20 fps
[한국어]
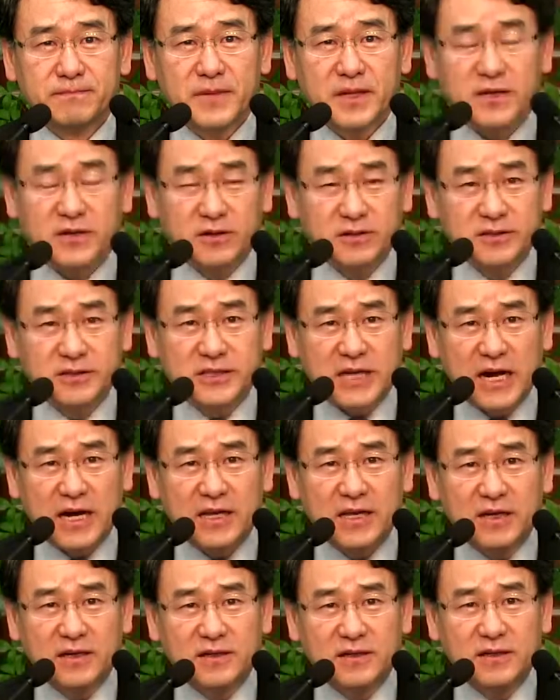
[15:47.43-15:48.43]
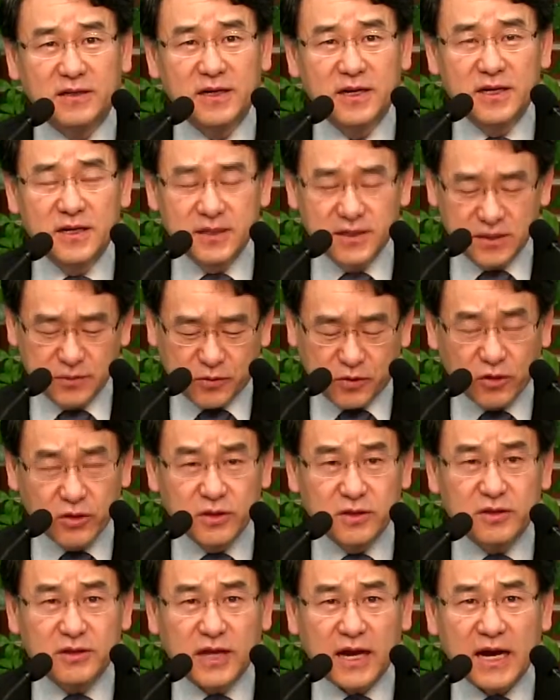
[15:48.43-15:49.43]
그런 장애를 입고
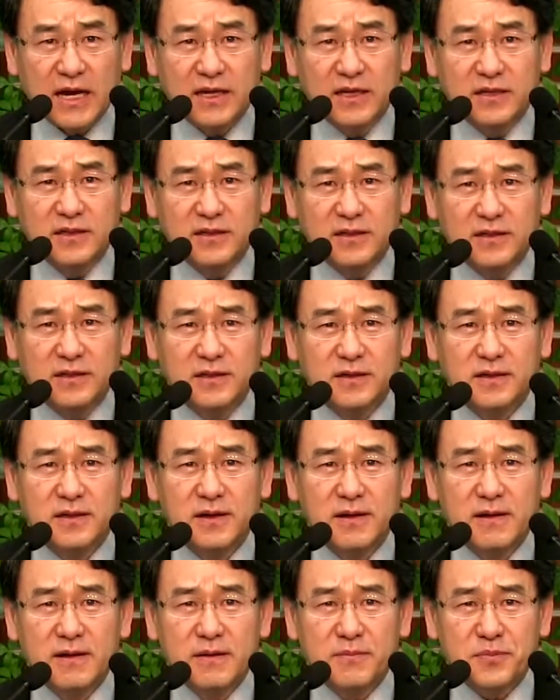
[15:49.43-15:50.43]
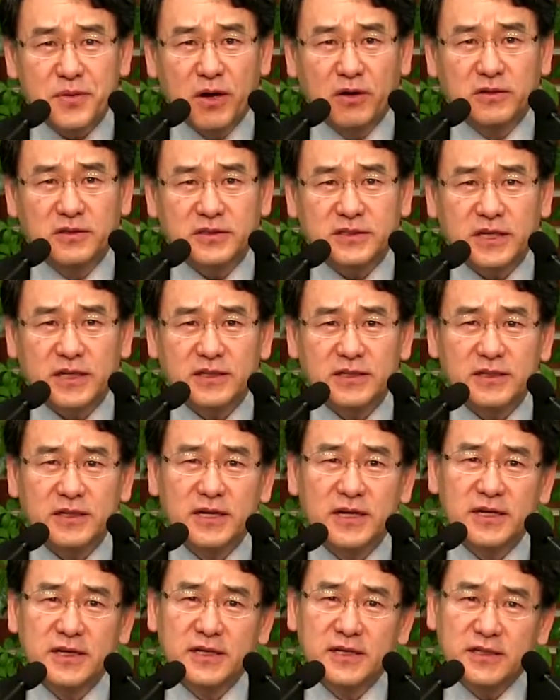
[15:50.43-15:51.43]
있는 아이를 평생
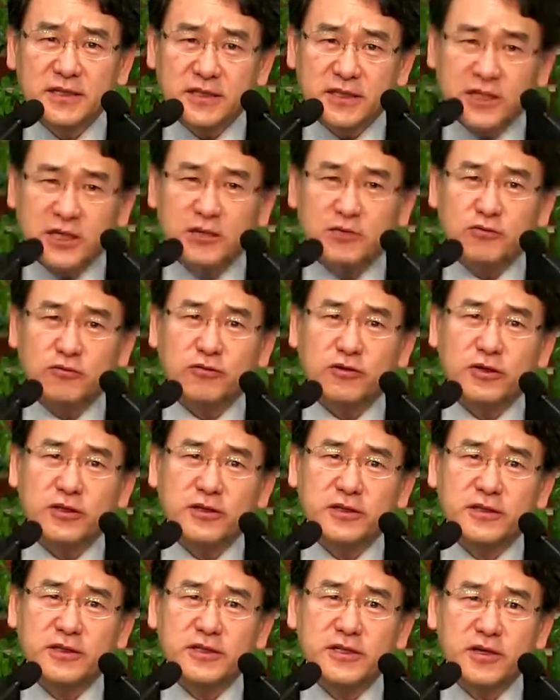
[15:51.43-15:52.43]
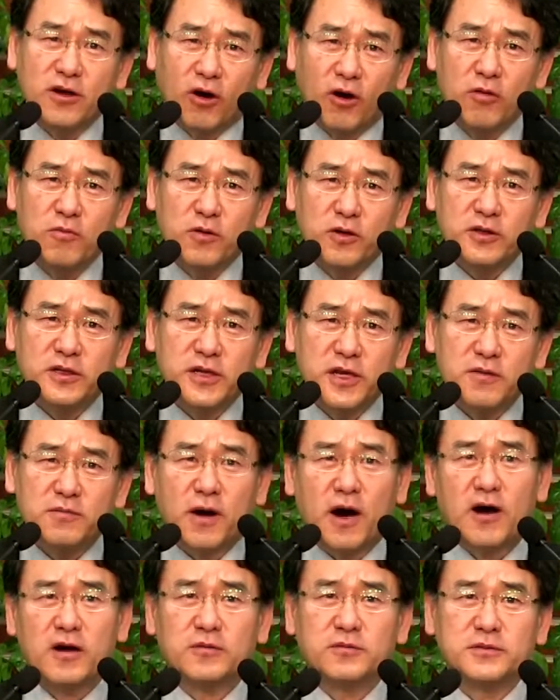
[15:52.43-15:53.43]
키우고 있는 이 어머니의
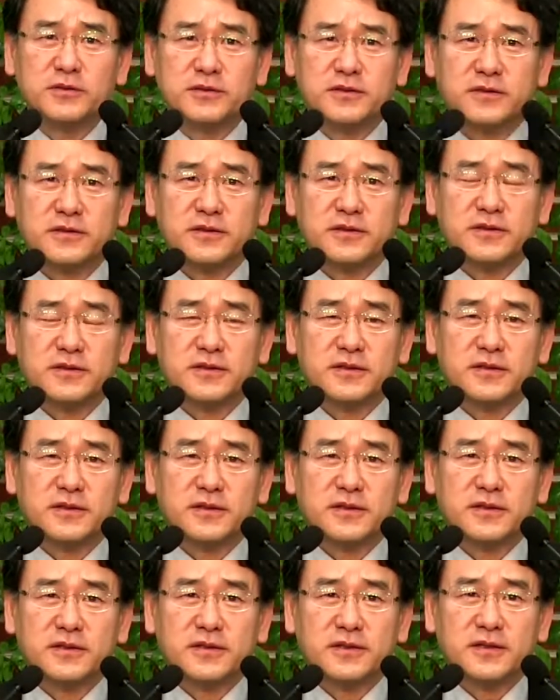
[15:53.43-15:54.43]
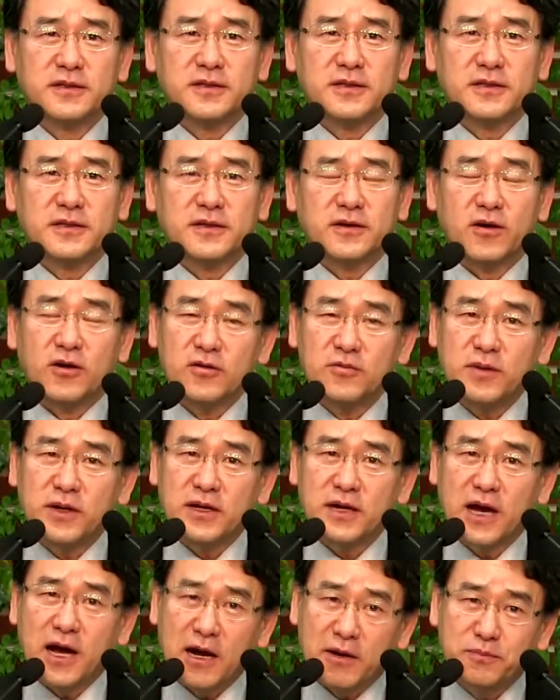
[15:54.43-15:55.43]
마음은
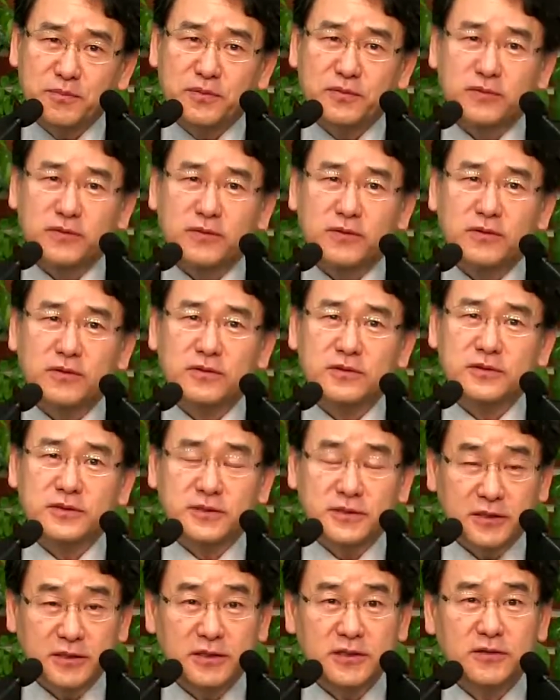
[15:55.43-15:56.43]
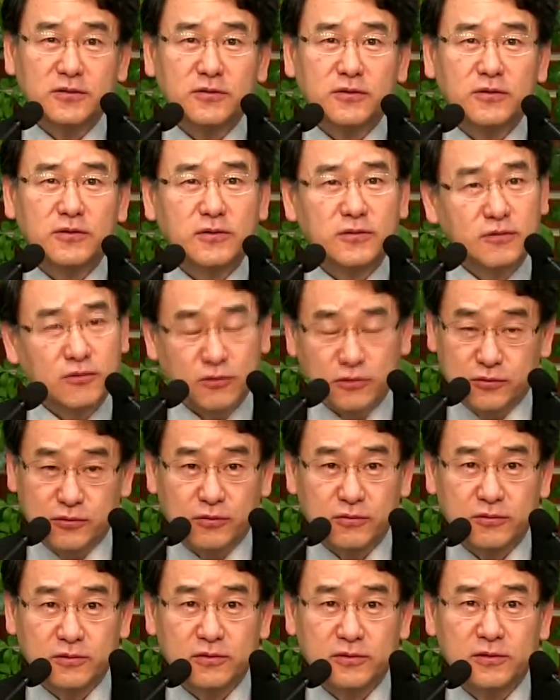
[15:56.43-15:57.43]
얼마나 아프고 쓰리고
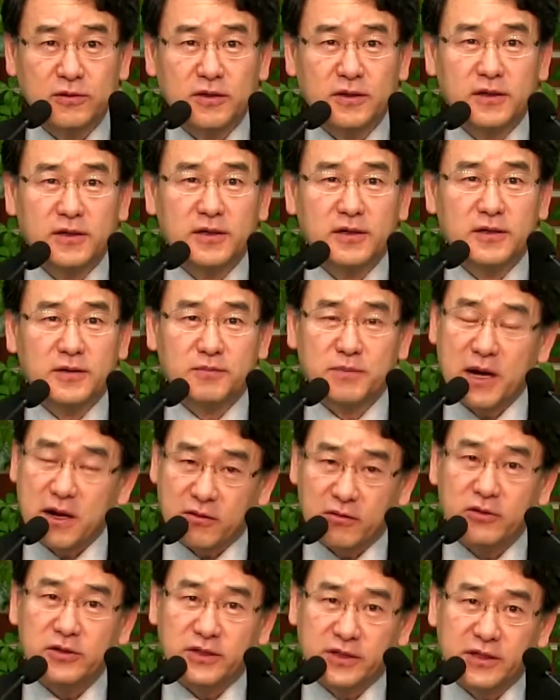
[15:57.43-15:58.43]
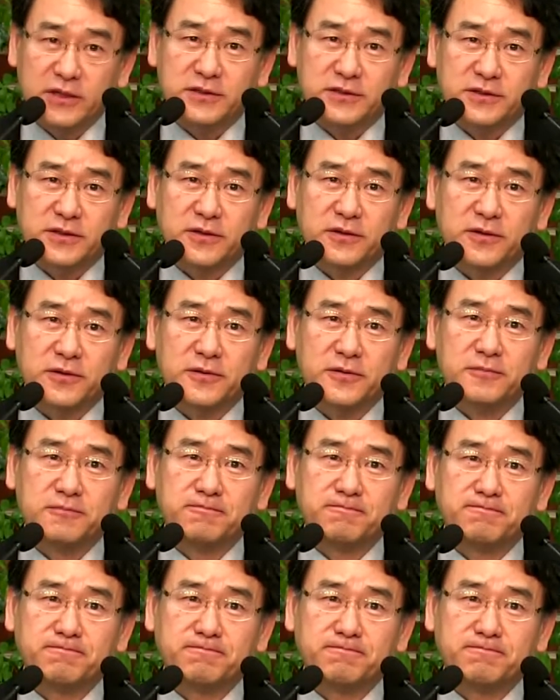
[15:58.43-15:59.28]
고통을 받고 있겠어요.